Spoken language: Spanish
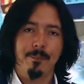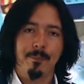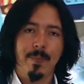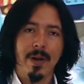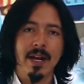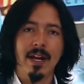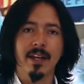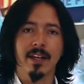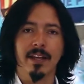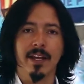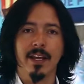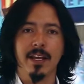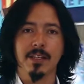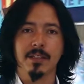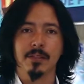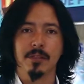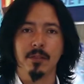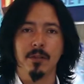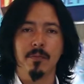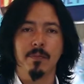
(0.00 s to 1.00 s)
para que
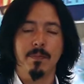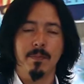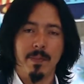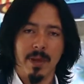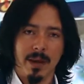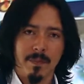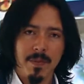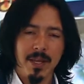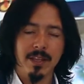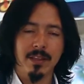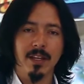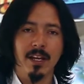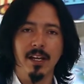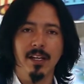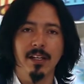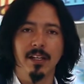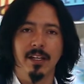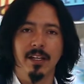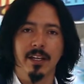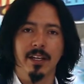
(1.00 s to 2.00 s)
esto permita
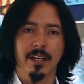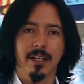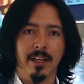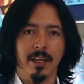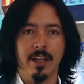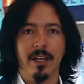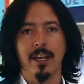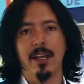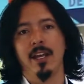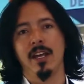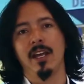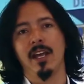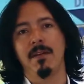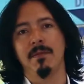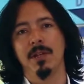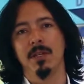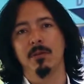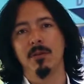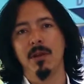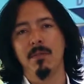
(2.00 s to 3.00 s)
que
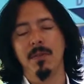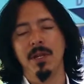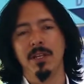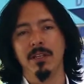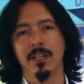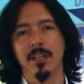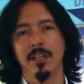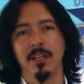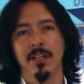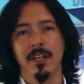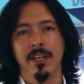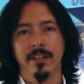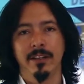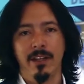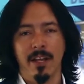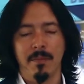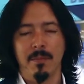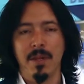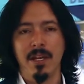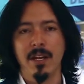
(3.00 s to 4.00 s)
eventualmente
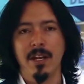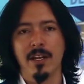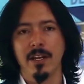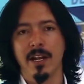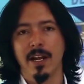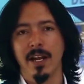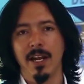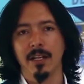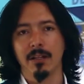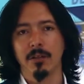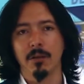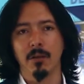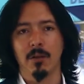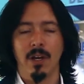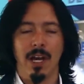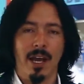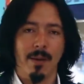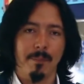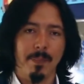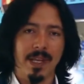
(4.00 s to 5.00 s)
terminen llegando
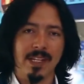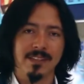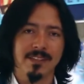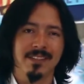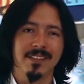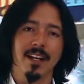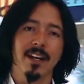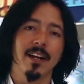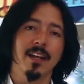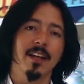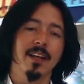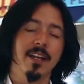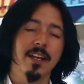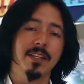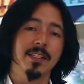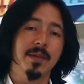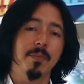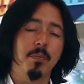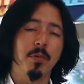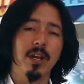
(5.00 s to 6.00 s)
a PetStar y
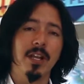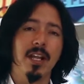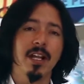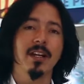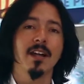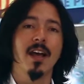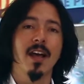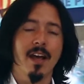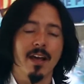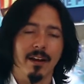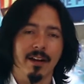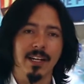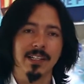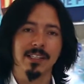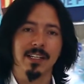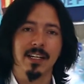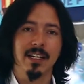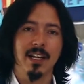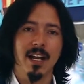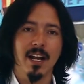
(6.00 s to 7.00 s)
se puedan
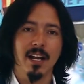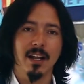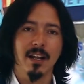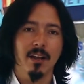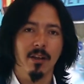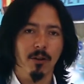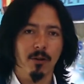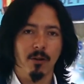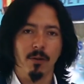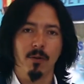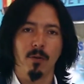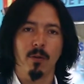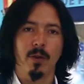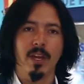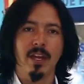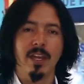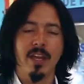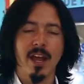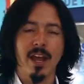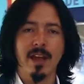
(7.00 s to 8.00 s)
reciclar con lo
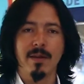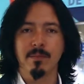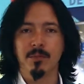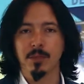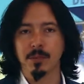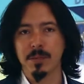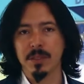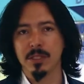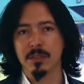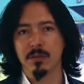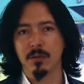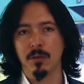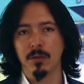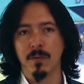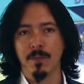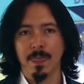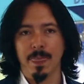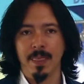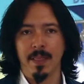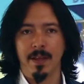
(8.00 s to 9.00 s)
que ya hemos visto
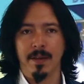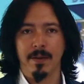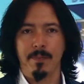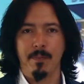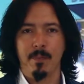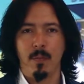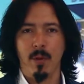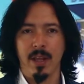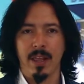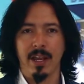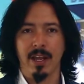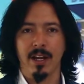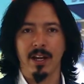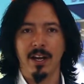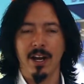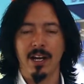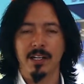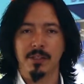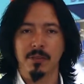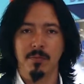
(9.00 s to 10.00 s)
puede
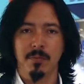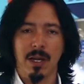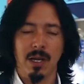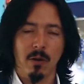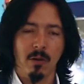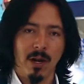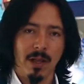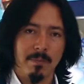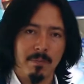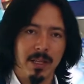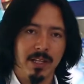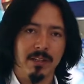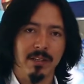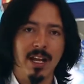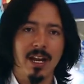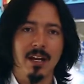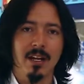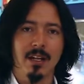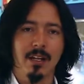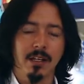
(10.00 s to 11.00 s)
generarse un valor
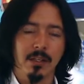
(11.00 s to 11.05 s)
ambiental,